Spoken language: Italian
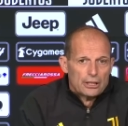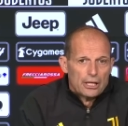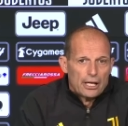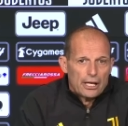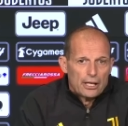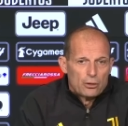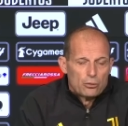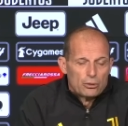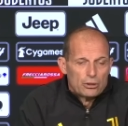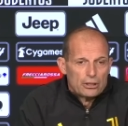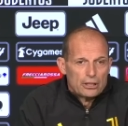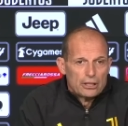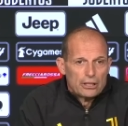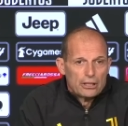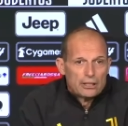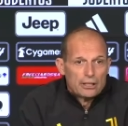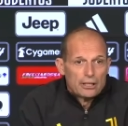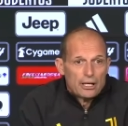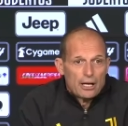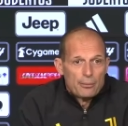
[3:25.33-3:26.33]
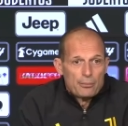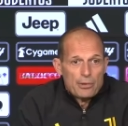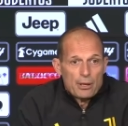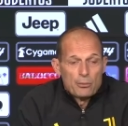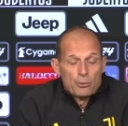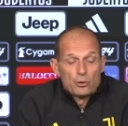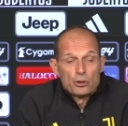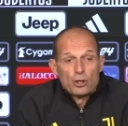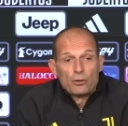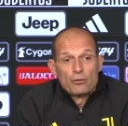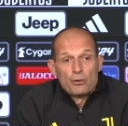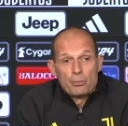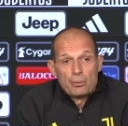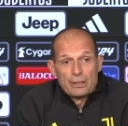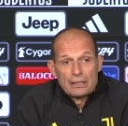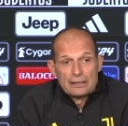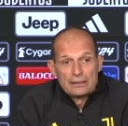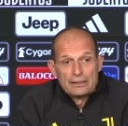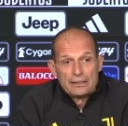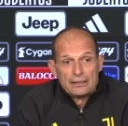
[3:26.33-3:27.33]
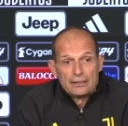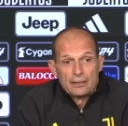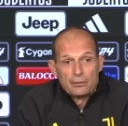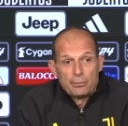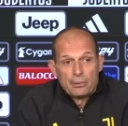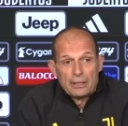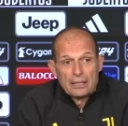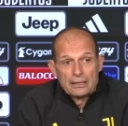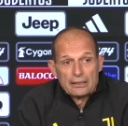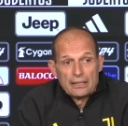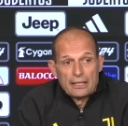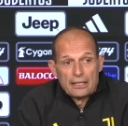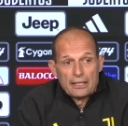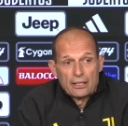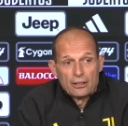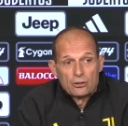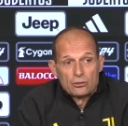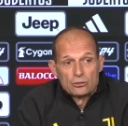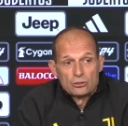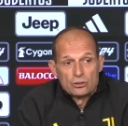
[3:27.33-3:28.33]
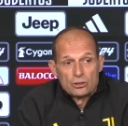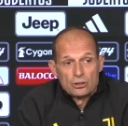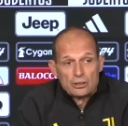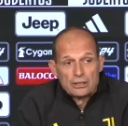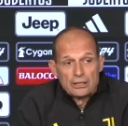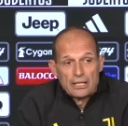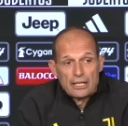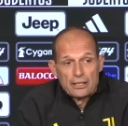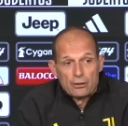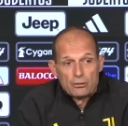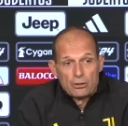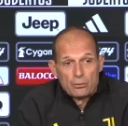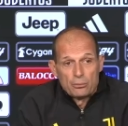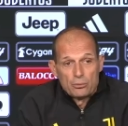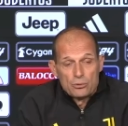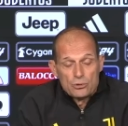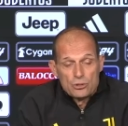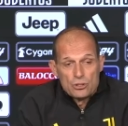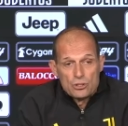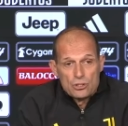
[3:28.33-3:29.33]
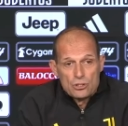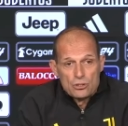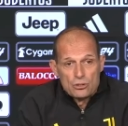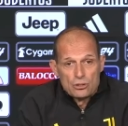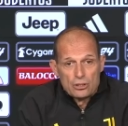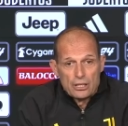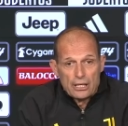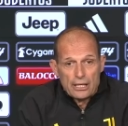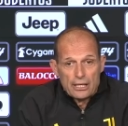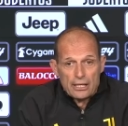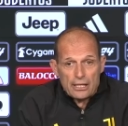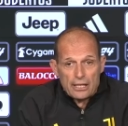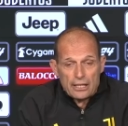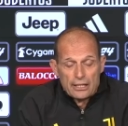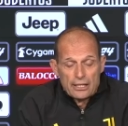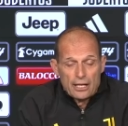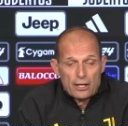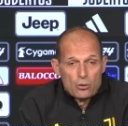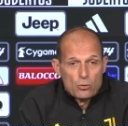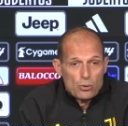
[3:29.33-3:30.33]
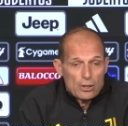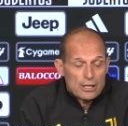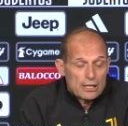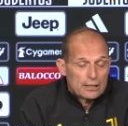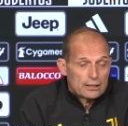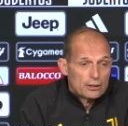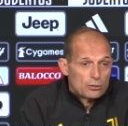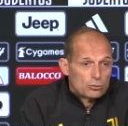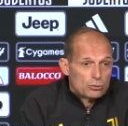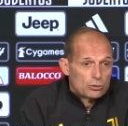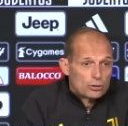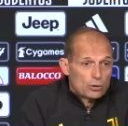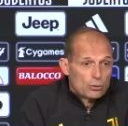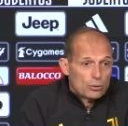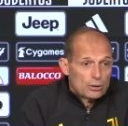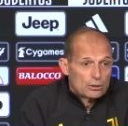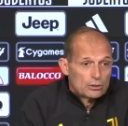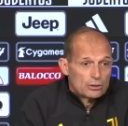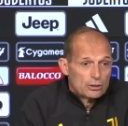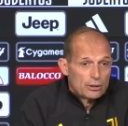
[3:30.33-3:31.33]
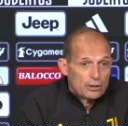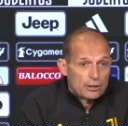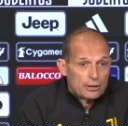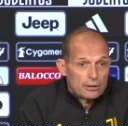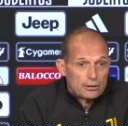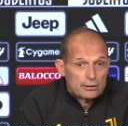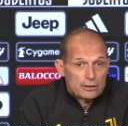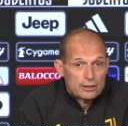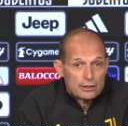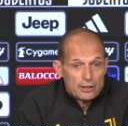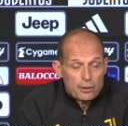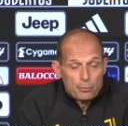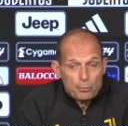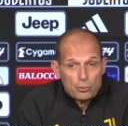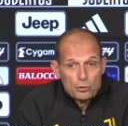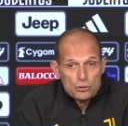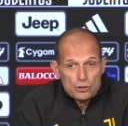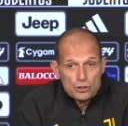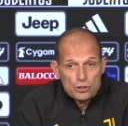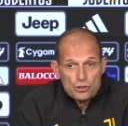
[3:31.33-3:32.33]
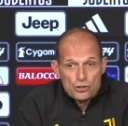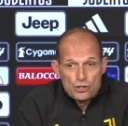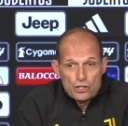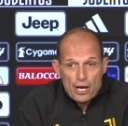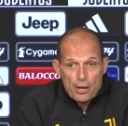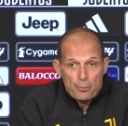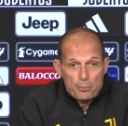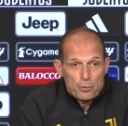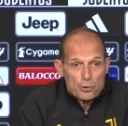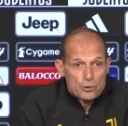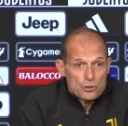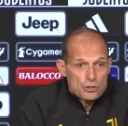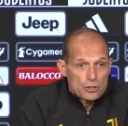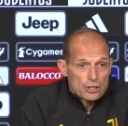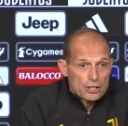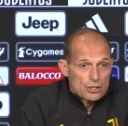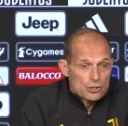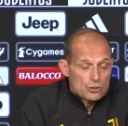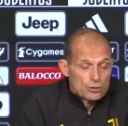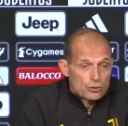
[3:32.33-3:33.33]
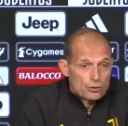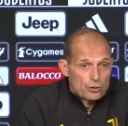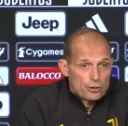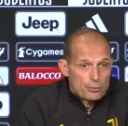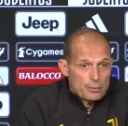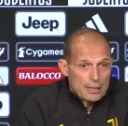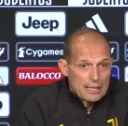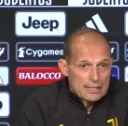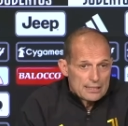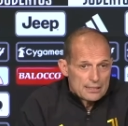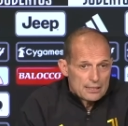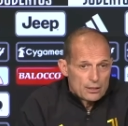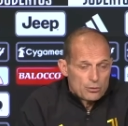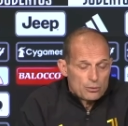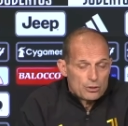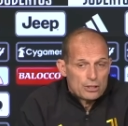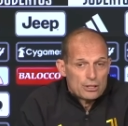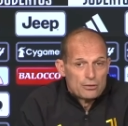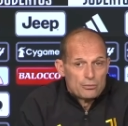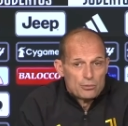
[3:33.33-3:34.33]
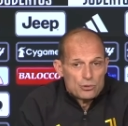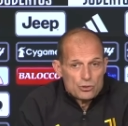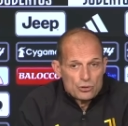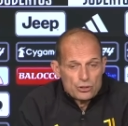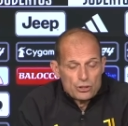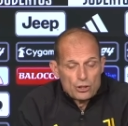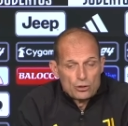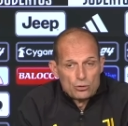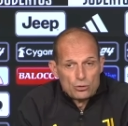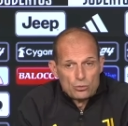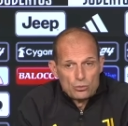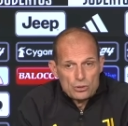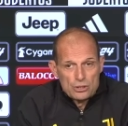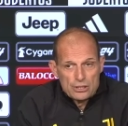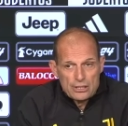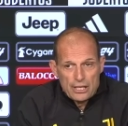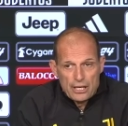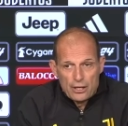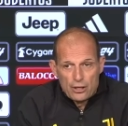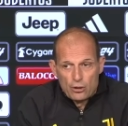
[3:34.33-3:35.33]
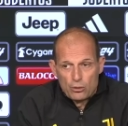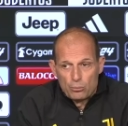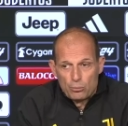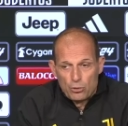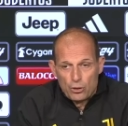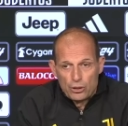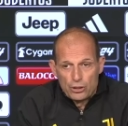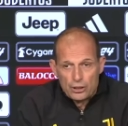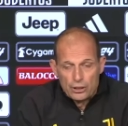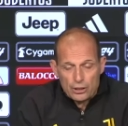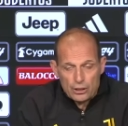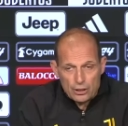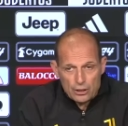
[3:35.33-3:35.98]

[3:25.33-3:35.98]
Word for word: e quindi abbiamo nove partite per andare a consolidare una posizione che è quella di uno dei, quattro, dei, dei tre posti in Champions che sono rimasti e quindi bisogna conquistarlo. Poi,